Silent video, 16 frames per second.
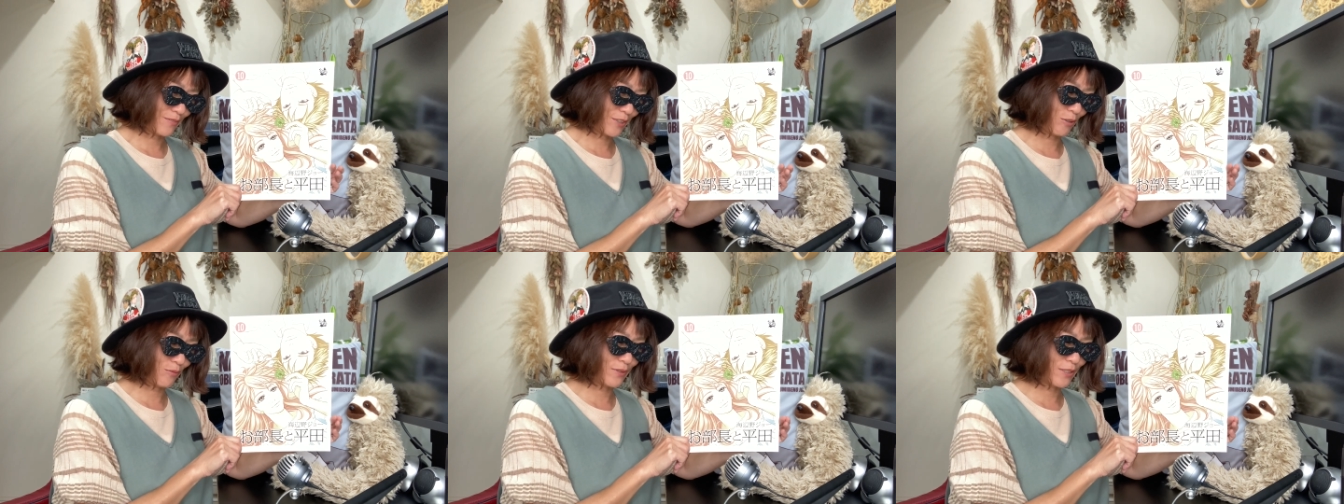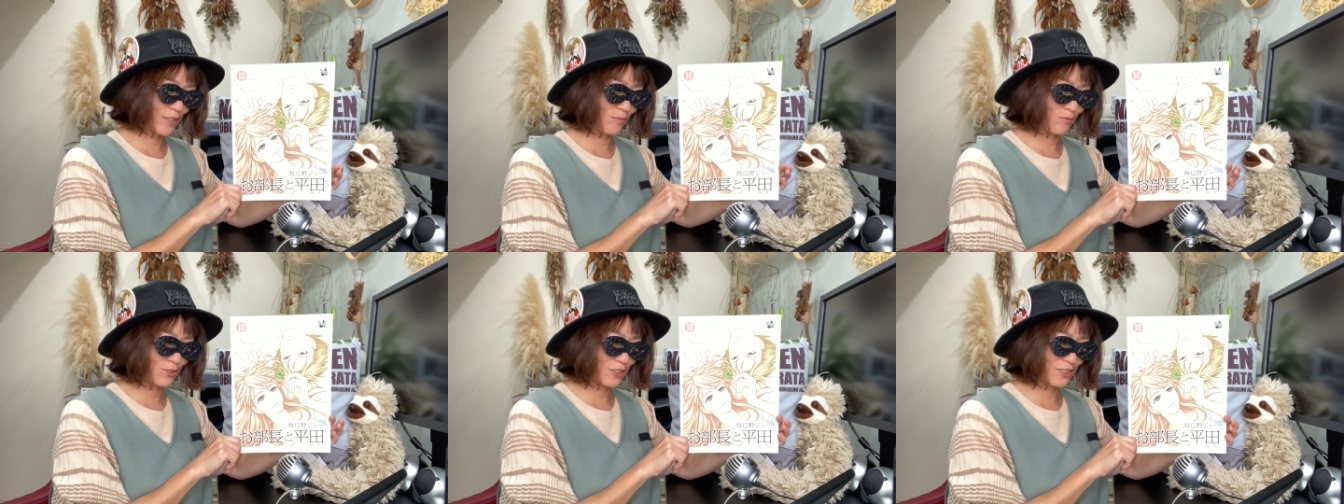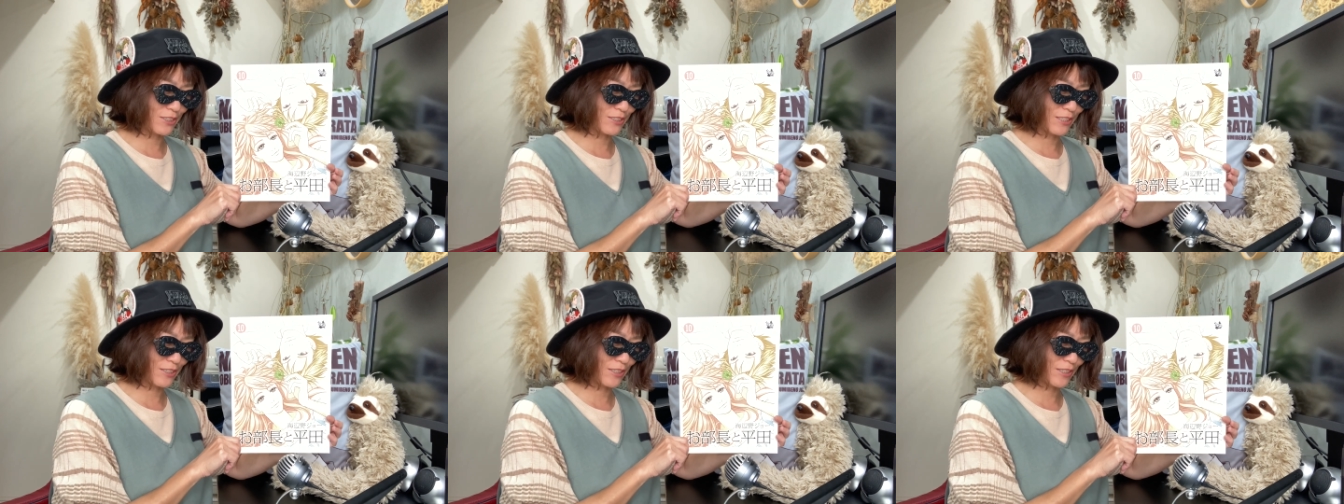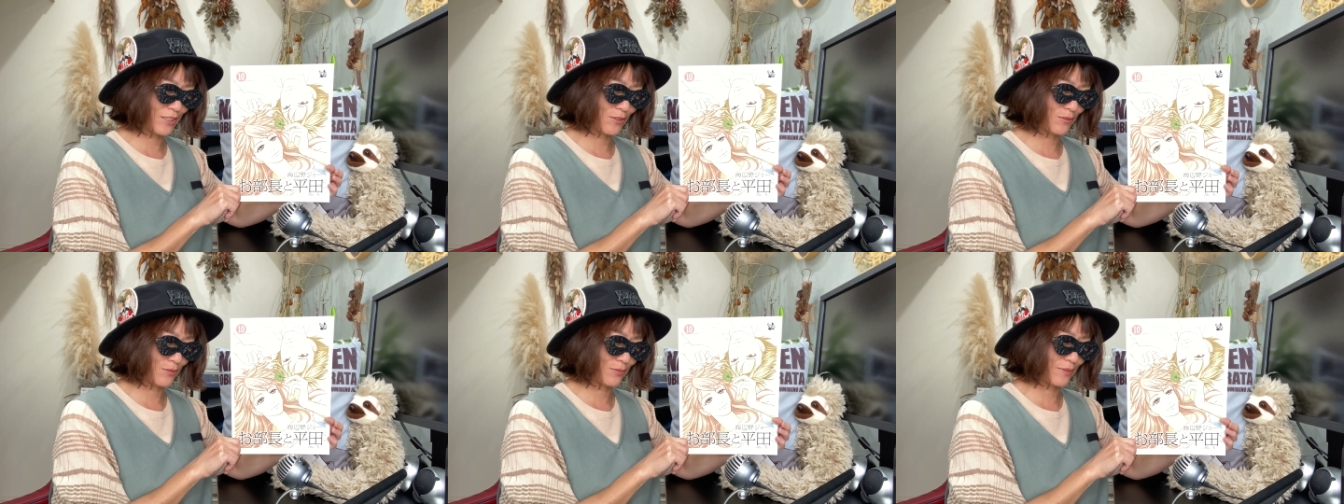いろんな気持ちになった
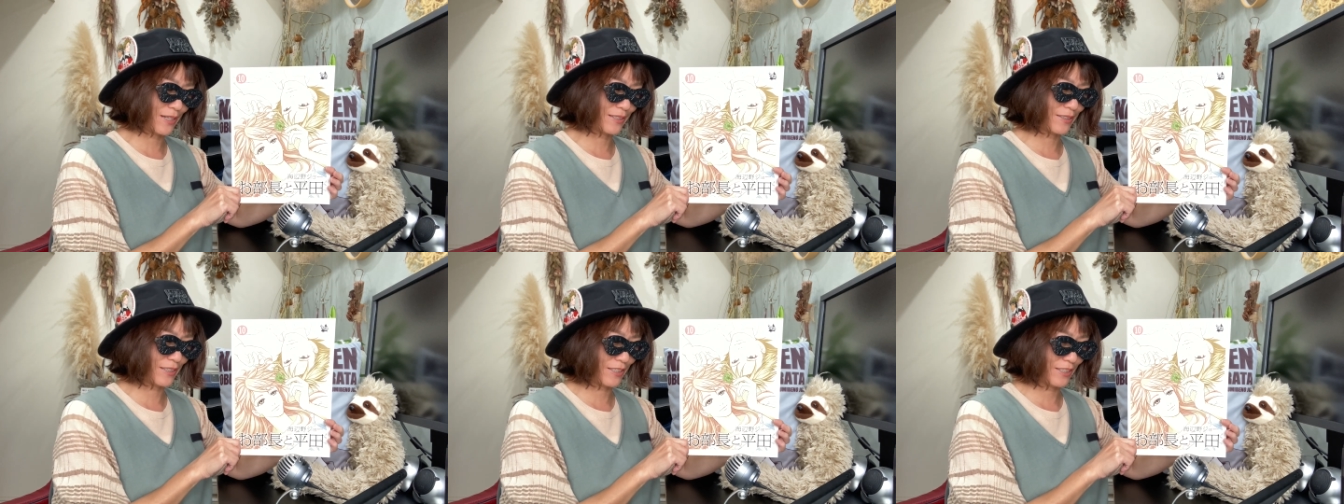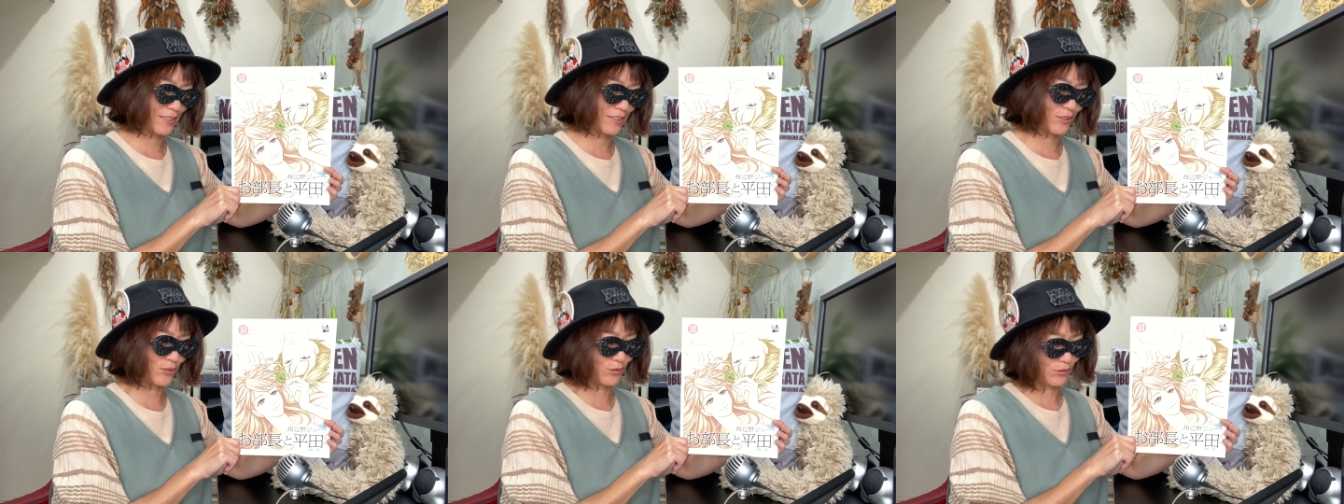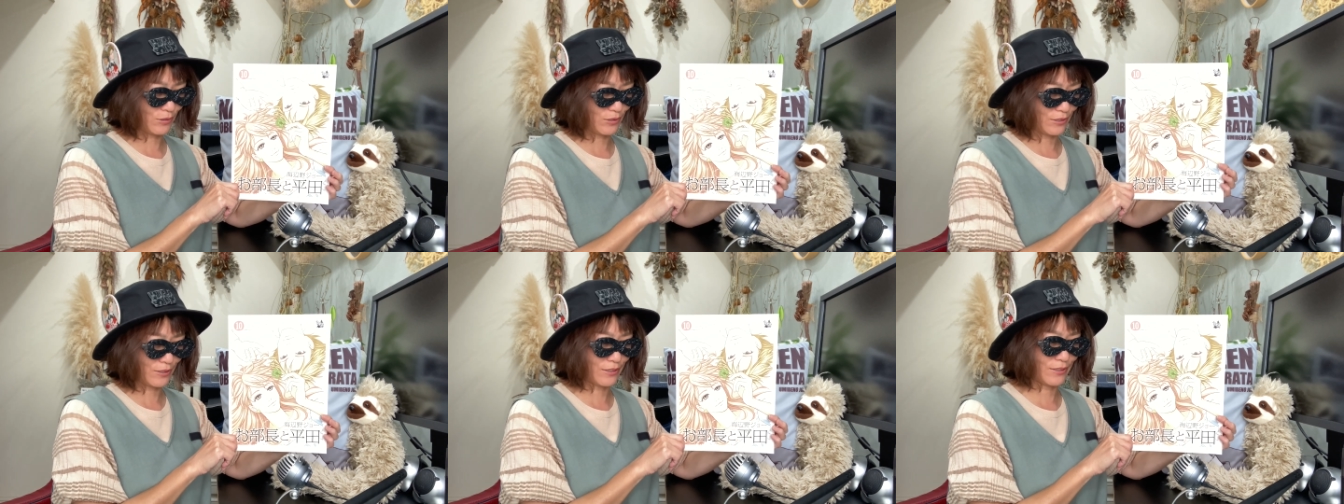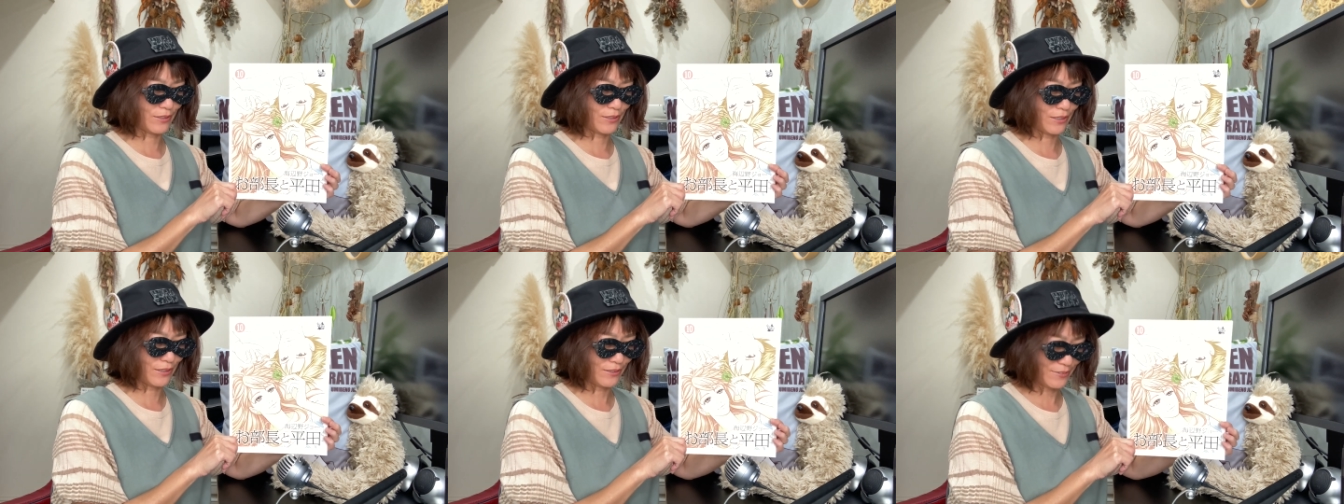けど俯瞰的っていうのがなかな
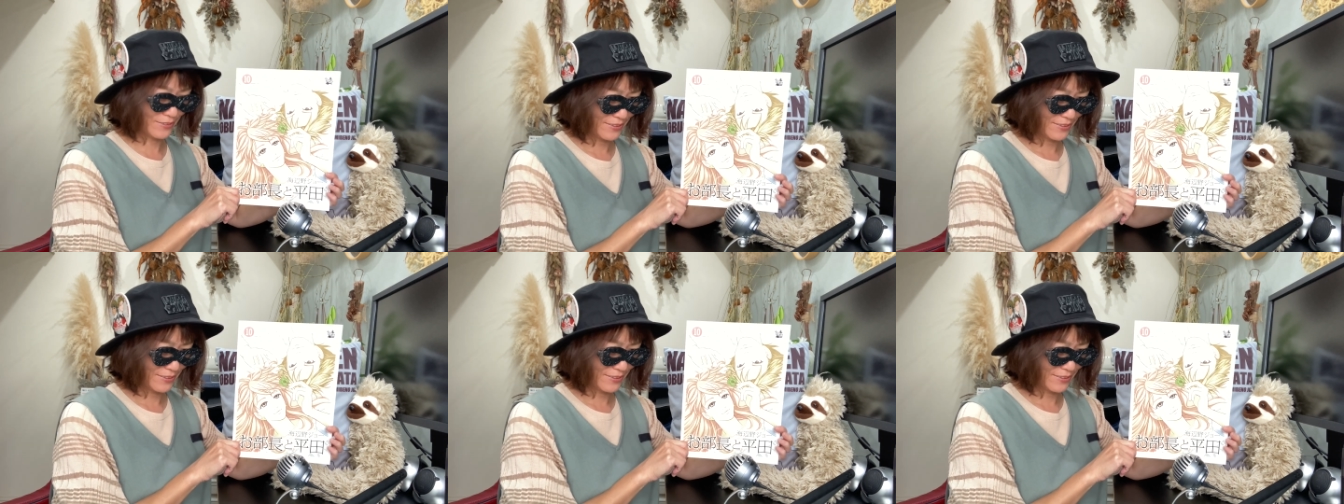か